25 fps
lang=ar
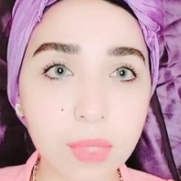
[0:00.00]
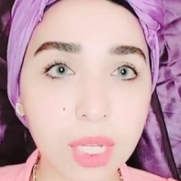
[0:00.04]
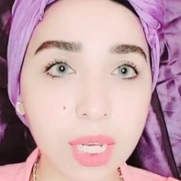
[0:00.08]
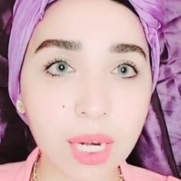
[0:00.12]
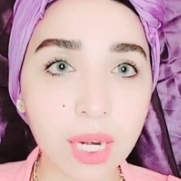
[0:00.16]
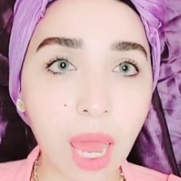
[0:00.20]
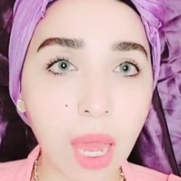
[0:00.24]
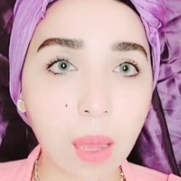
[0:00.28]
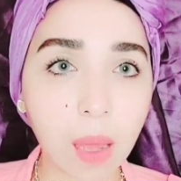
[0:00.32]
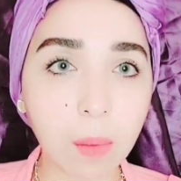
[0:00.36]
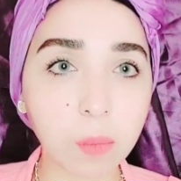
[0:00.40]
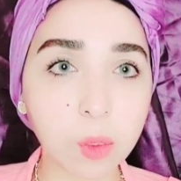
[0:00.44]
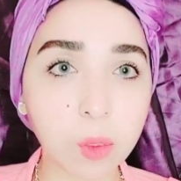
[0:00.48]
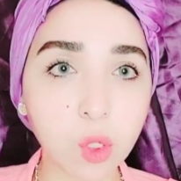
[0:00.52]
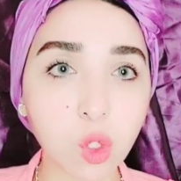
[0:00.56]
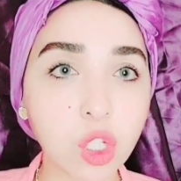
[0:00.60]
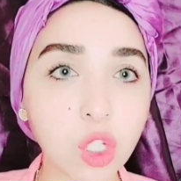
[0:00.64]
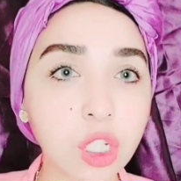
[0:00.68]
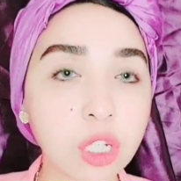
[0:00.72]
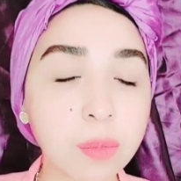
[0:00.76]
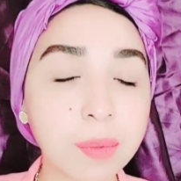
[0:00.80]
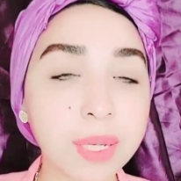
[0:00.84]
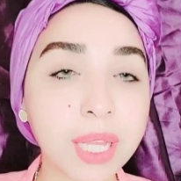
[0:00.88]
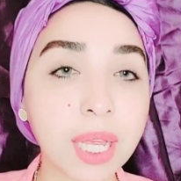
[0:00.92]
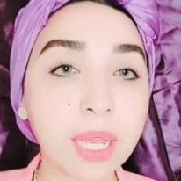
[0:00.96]
لا
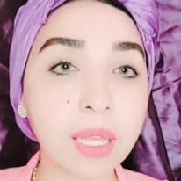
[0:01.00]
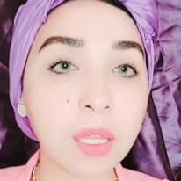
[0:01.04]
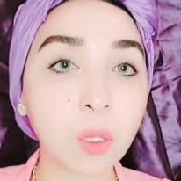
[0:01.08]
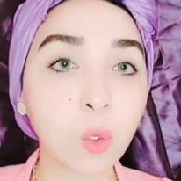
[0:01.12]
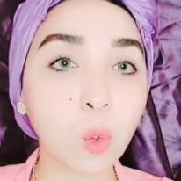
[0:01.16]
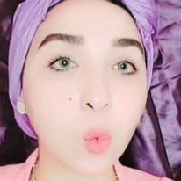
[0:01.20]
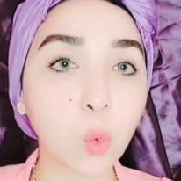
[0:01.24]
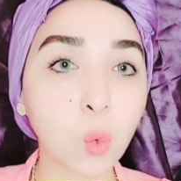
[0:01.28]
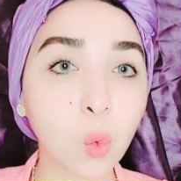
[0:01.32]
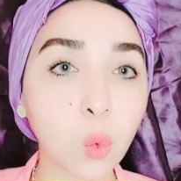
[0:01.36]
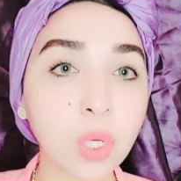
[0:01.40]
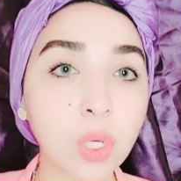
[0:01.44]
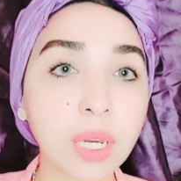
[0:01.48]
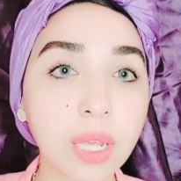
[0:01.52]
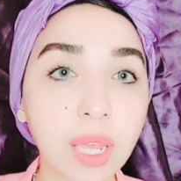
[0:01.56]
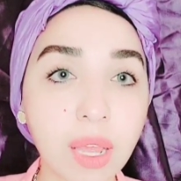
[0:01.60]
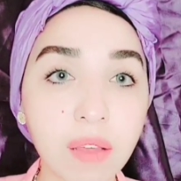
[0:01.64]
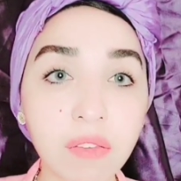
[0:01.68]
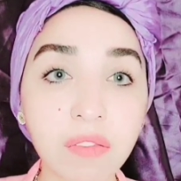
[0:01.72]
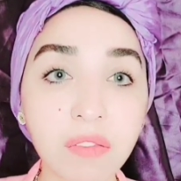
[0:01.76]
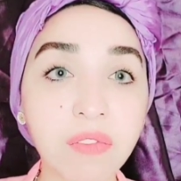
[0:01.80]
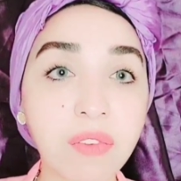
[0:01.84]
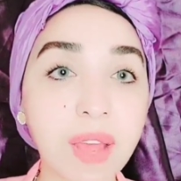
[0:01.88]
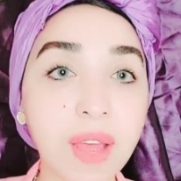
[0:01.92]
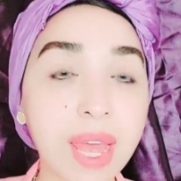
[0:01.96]
بشرتي بدات تكون
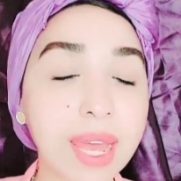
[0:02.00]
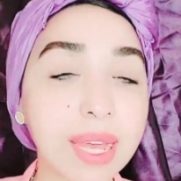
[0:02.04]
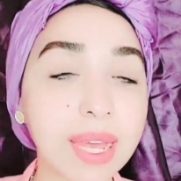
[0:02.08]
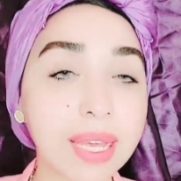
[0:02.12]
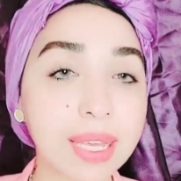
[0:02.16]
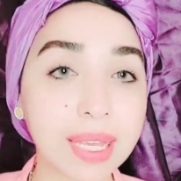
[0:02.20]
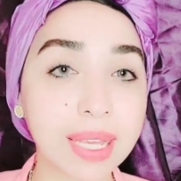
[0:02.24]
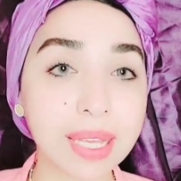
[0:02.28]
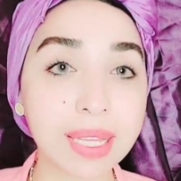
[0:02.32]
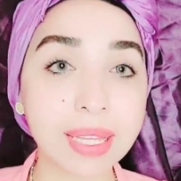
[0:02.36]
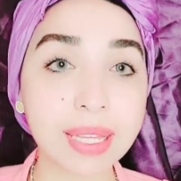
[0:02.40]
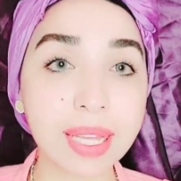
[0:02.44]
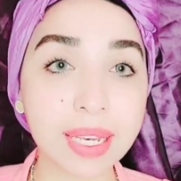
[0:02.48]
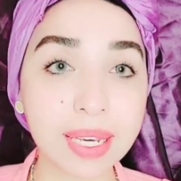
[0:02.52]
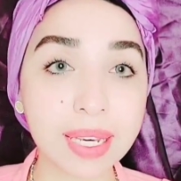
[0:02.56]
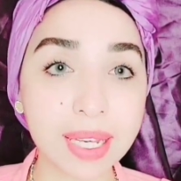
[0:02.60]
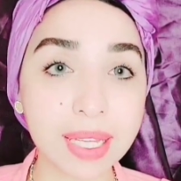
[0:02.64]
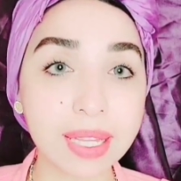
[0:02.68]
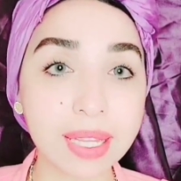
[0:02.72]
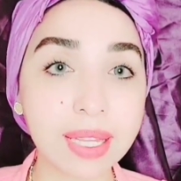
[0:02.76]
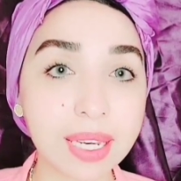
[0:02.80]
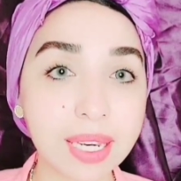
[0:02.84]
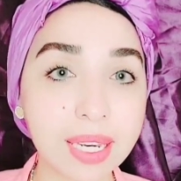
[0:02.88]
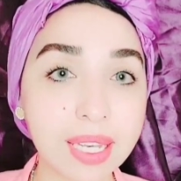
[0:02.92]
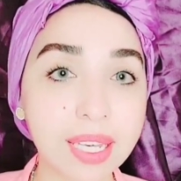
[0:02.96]
جافه جدا
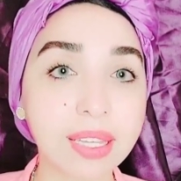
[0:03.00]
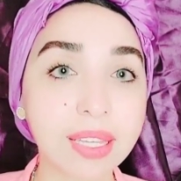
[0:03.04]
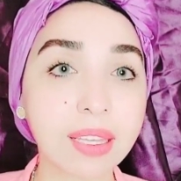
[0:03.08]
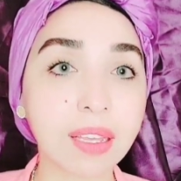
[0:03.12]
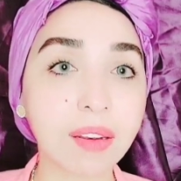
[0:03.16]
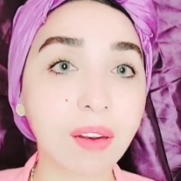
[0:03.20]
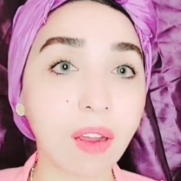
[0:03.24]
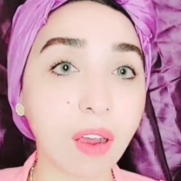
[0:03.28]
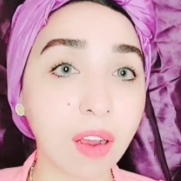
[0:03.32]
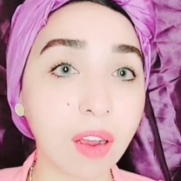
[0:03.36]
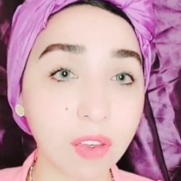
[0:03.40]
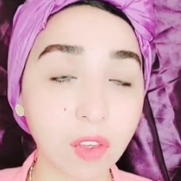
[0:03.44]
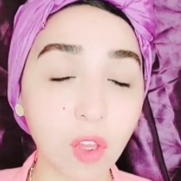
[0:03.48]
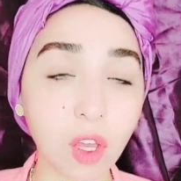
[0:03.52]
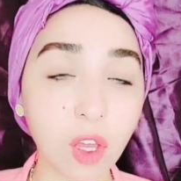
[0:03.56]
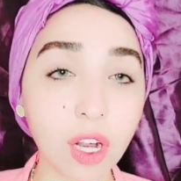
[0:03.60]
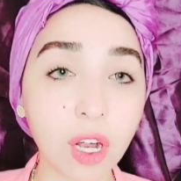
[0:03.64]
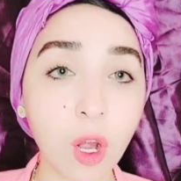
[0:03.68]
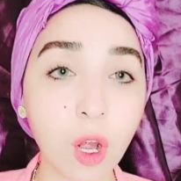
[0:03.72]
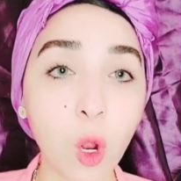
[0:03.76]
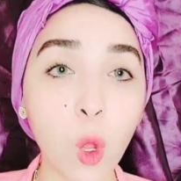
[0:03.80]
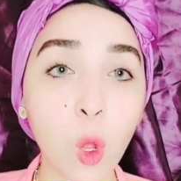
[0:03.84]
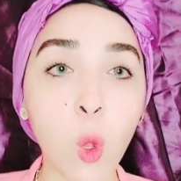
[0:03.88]
جدا جدا اكتر